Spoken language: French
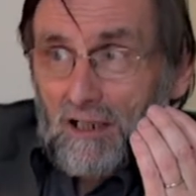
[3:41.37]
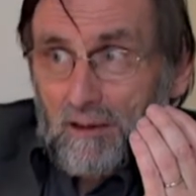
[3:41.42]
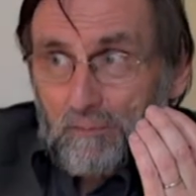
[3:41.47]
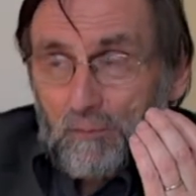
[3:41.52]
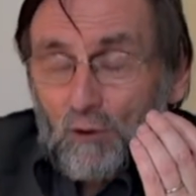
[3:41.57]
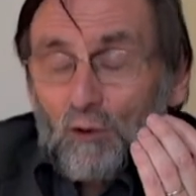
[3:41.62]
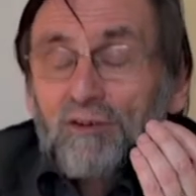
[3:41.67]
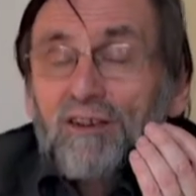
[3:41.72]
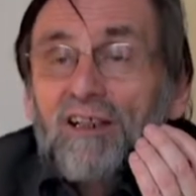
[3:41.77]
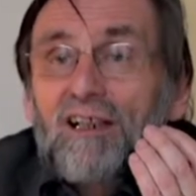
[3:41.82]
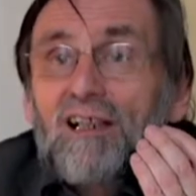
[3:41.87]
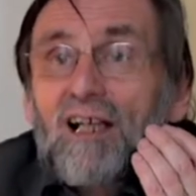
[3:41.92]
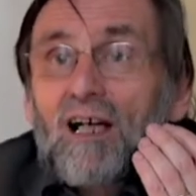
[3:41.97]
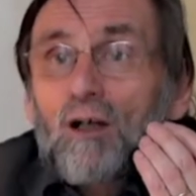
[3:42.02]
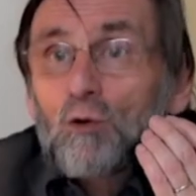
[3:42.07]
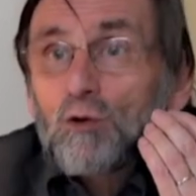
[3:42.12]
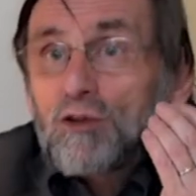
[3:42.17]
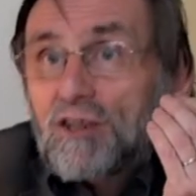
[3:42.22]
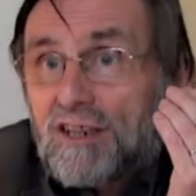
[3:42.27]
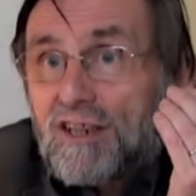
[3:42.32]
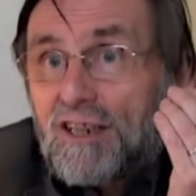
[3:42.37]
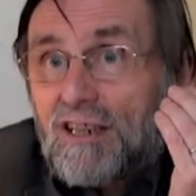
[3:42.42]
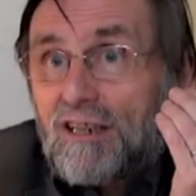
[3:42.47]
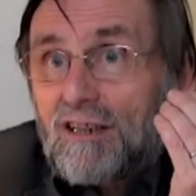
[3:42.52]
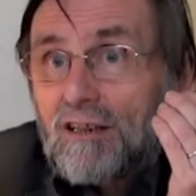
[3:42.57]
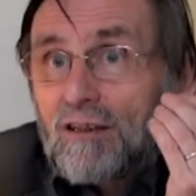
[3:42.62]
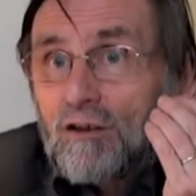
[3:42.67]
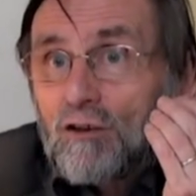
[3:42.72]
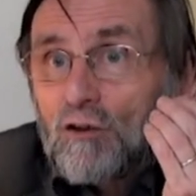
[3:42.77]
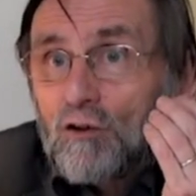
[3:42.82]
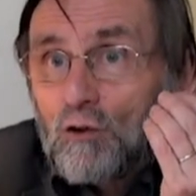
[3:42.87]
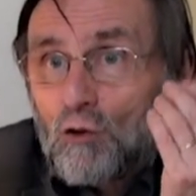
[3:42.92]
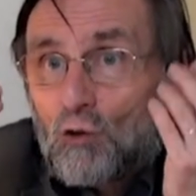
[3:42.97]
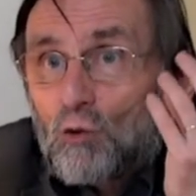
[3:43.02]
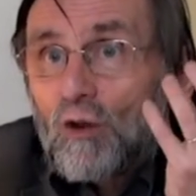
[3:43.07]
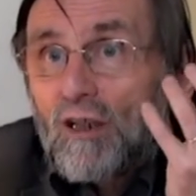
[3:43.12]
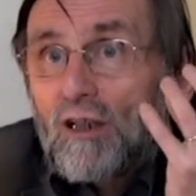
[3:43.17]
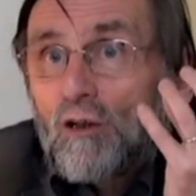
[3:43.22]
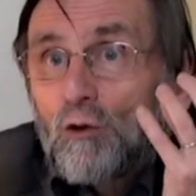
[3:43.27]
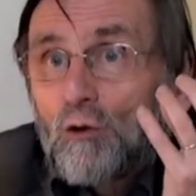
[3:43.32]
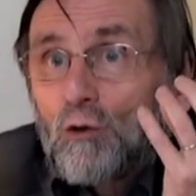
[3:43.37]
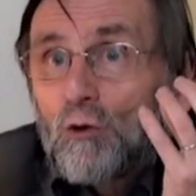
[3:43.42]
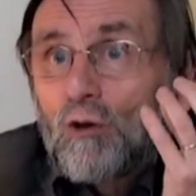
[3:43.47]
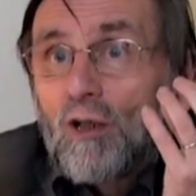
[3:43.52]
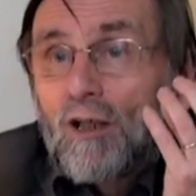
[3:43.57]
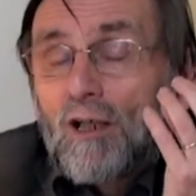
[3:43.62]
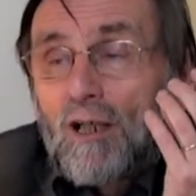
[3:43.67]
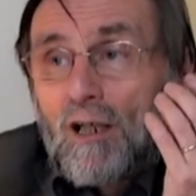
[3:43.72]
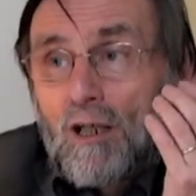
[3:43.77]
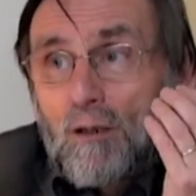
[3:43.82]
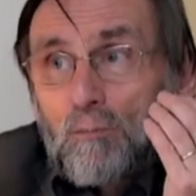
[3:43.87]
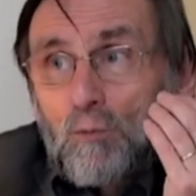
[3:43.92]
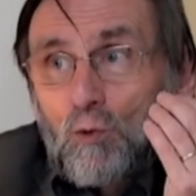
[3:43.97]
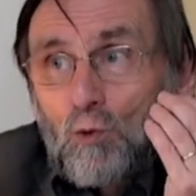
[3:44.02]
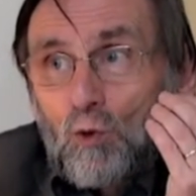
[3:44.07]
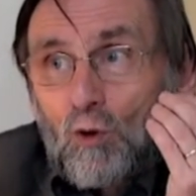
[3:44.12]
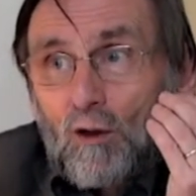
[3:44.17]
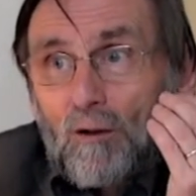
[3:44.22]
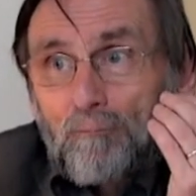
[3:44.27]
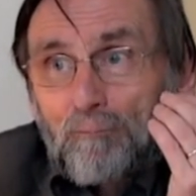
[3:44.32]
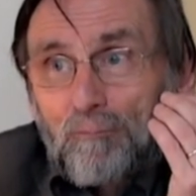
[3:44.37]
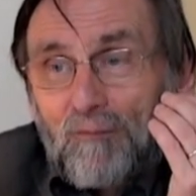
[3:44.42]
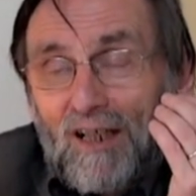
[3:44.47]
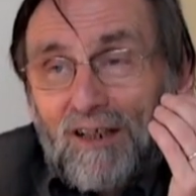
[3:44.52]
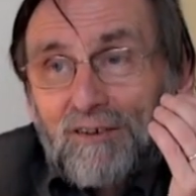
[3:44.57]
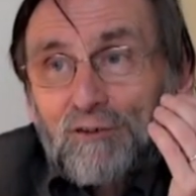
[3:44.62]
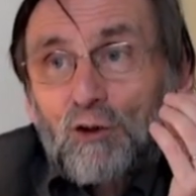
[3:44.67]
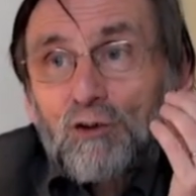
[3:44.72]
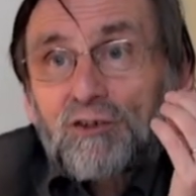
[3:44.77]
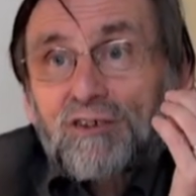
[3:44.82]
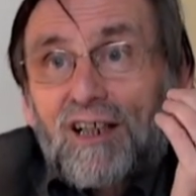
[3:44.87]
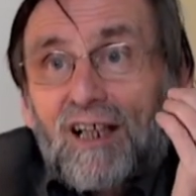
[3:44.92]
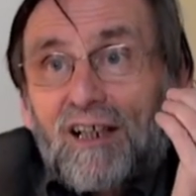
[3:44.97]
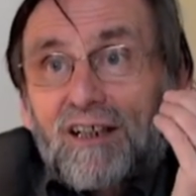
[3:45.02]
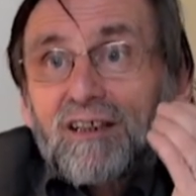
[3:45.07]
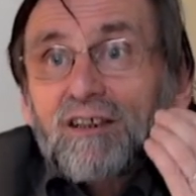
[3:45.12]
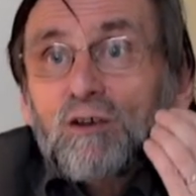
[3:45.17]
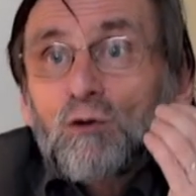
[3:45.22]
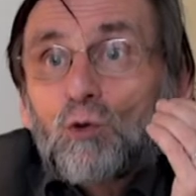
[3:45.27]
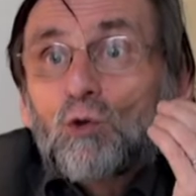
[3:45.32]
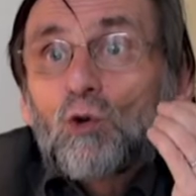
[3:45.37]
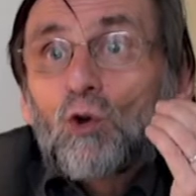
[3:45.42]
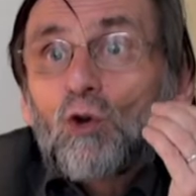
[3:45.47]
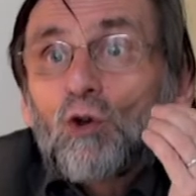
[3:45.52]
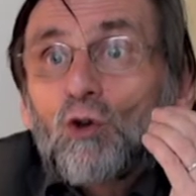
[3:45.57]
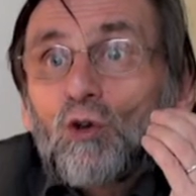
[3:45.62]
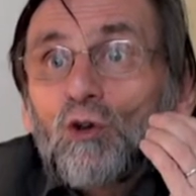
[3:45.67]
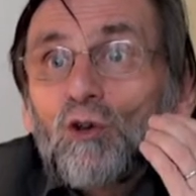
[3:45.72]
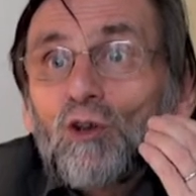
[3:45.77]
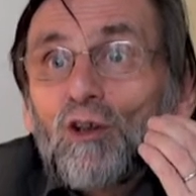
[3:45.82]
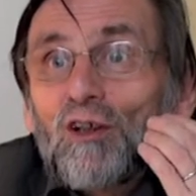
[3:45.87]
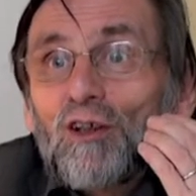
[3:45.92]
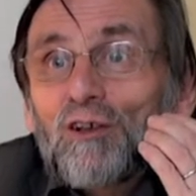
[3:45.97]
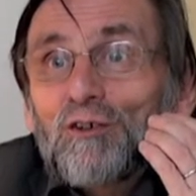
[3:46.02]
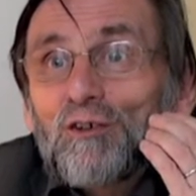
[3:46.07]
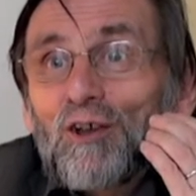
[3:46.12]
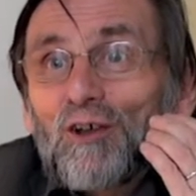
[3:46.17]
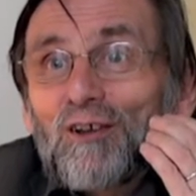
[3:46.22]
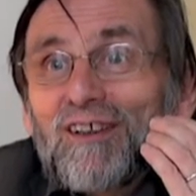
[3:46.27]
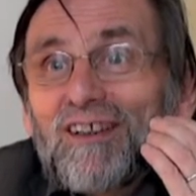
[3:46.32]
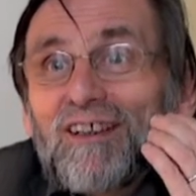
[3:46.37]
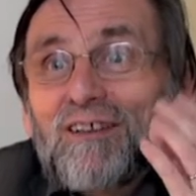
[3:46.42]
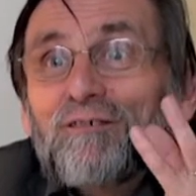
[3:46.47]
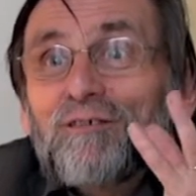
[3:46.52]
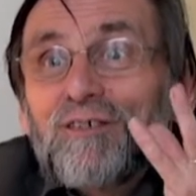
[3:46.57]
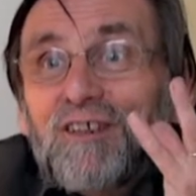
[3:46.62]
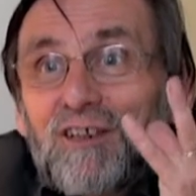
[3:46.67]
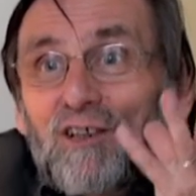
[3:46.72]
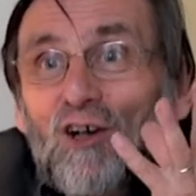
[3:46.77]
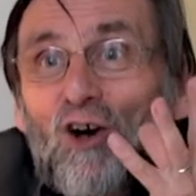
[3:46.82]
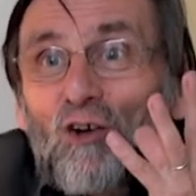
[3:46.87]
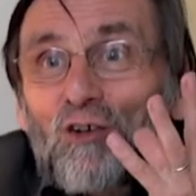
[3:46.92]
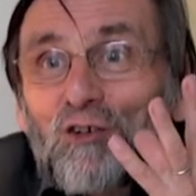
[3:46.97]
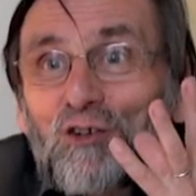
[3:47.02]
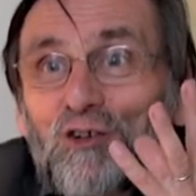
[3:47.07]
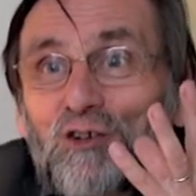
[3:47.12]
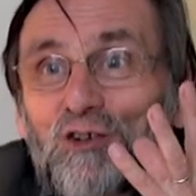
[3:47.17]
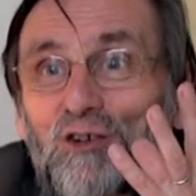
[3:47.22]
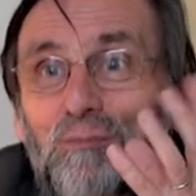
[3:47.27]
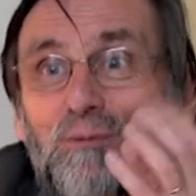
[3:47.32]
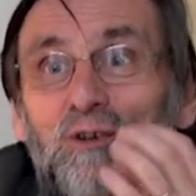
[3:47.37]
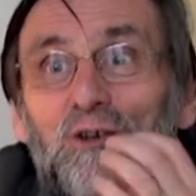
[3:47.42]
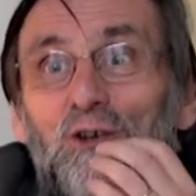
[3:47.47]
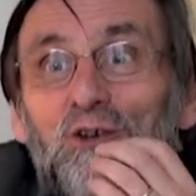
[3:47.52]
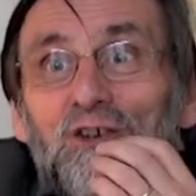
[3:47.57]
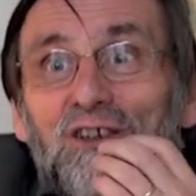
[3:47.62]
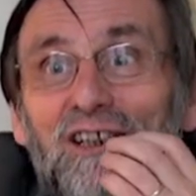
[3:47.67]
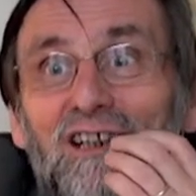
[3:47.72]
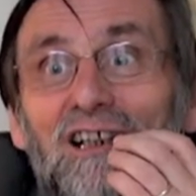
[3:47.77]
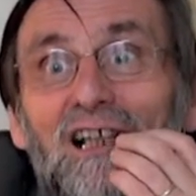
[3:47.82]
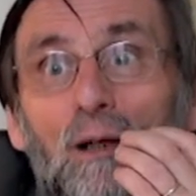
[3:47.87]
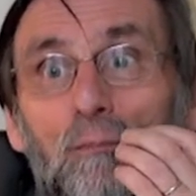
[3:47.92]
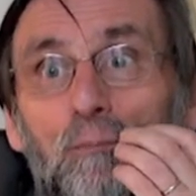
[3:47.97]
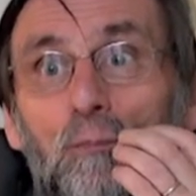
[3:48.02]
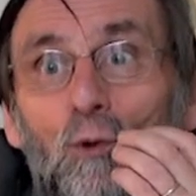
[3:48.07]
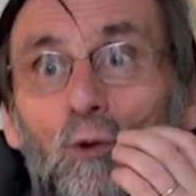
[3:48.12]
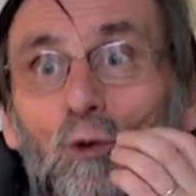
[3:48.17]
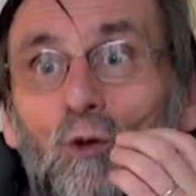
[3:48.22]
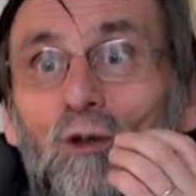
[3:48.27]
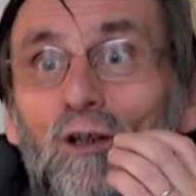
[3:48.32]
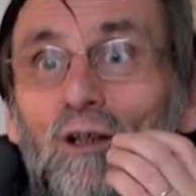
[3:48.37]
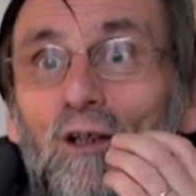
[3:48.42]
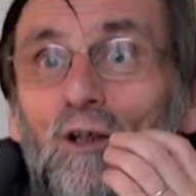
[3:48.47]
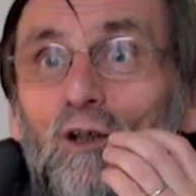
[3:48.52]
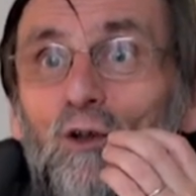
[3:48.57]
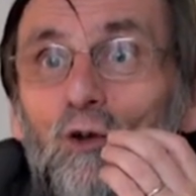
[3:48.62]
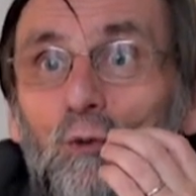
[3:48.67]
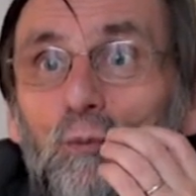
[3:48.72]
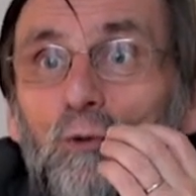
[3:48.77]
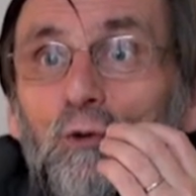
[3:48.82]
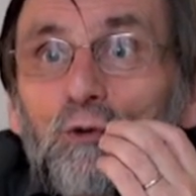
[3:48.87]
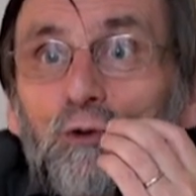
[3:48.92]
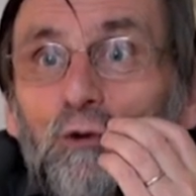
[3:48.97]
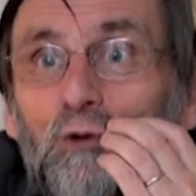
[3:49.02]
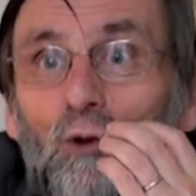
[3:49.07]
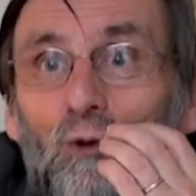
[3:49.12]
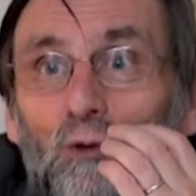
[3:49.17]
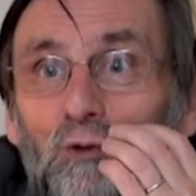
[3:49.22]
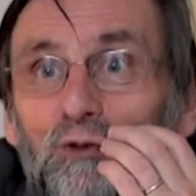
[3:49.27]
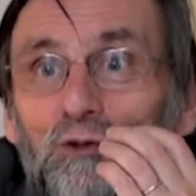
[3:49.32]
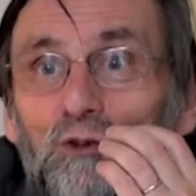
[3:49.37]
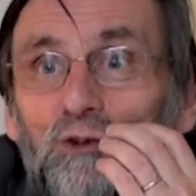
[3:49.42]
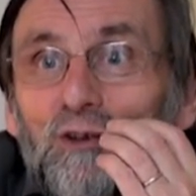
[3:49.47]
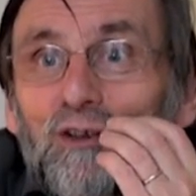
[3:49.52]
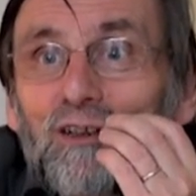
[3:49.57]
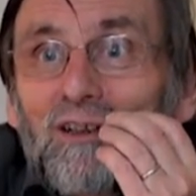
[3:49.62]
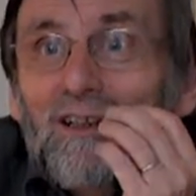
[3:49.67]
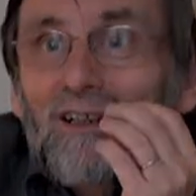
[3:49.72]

mais on est là aussi, nous élus, pour être très rigoureux dans les finances, puisque c'est de l'impôt au bout du compte.